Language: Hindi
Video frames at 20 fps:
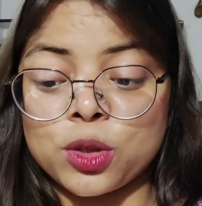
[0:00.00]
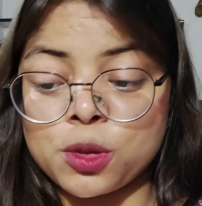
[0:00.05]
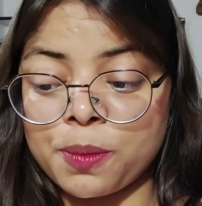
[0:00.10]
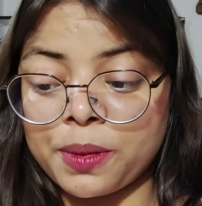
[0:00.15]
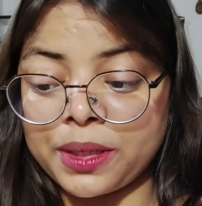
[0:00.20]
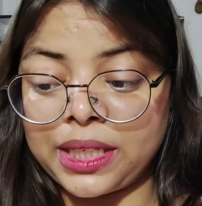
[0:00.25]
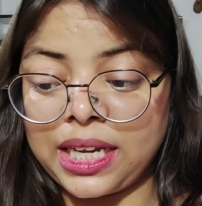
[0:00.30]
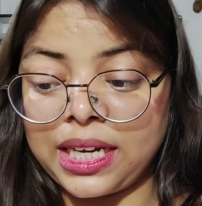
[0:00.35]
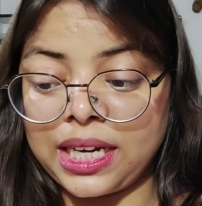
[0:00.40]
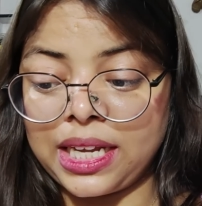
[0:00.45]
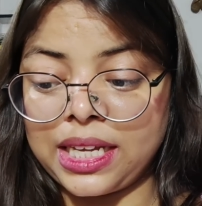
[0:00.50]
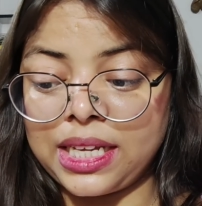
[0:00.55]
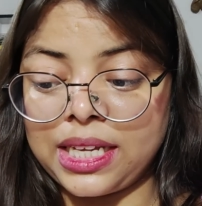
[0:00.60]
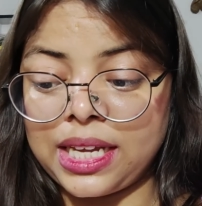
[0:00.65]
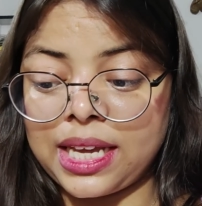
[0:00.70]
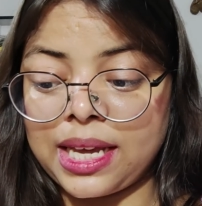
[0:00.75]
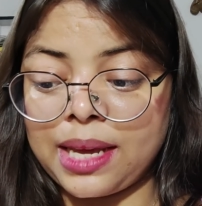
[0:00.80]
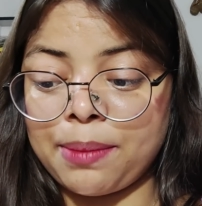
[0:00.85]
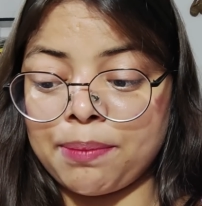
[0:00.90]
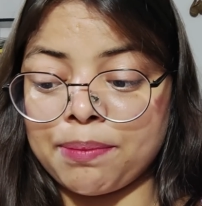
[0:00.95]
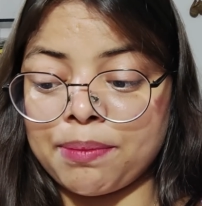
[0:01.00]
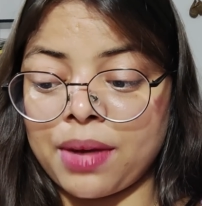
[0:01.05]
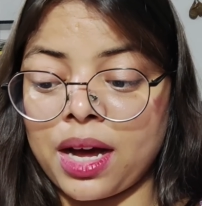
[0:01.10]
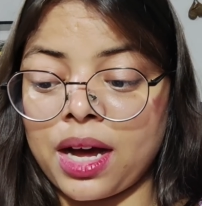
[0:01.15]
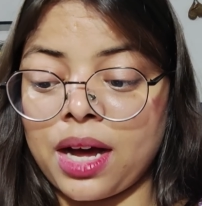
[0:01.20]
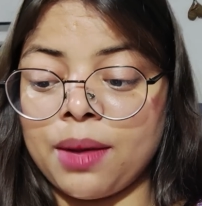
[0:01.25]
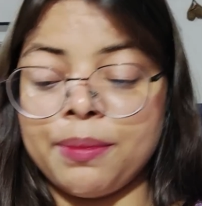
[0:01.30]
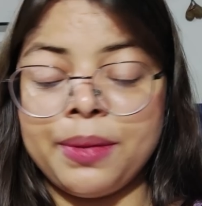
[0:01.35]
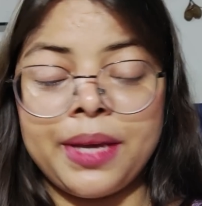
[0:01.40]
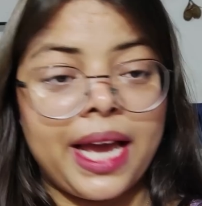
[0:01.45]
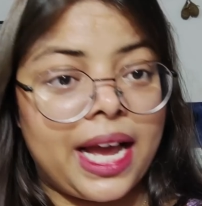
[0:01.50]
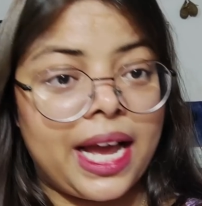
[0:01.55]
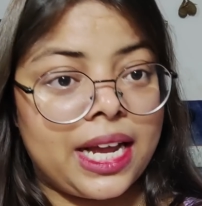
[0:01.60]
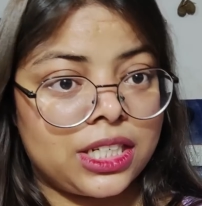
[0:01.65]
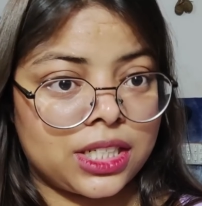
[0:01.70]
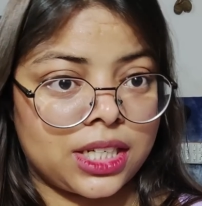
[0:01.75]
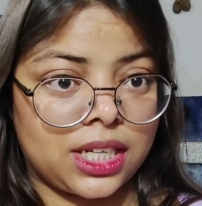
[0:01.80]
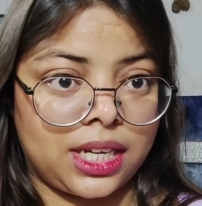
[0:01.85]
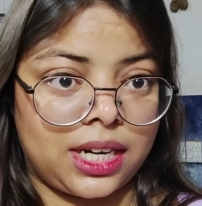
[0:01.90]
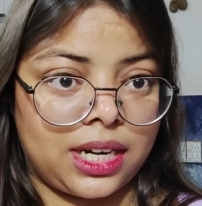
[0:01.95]
कुछ पता नहीं है माँ भी
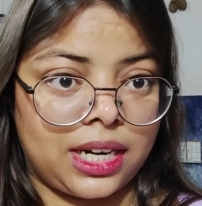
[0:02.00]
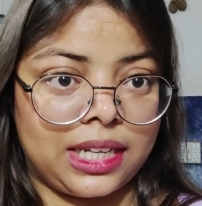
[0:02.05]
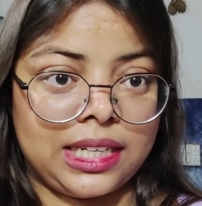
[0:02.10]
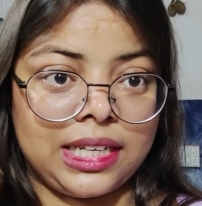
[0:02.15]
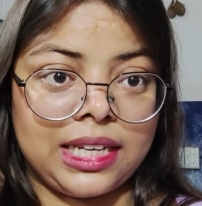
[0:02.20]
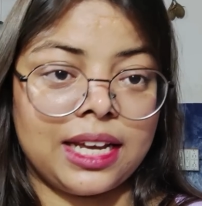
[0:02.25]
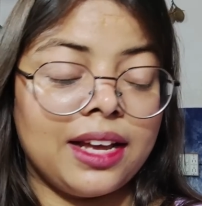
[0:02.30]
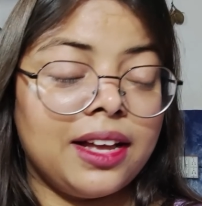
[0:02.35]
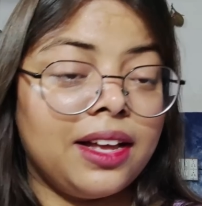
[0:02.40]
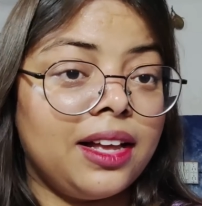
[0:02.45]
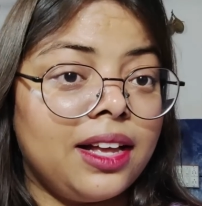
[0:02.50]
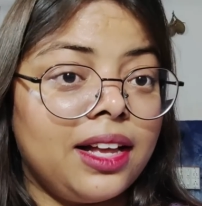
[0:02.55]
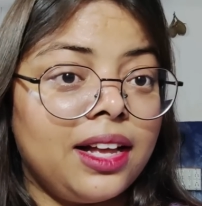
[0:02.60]
ऐश कर रही है